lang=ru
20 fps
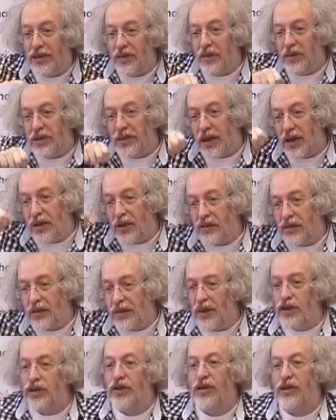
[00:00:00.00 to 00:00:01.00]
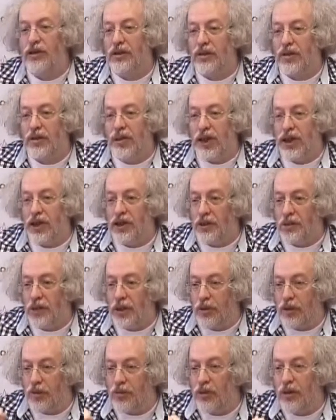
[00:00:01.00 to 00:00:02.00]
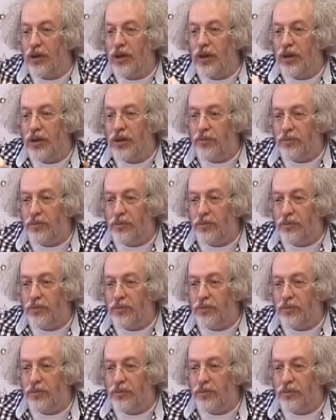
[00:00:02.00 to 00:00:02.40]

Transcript: специально усложняю свою речь, смотрю, поняли,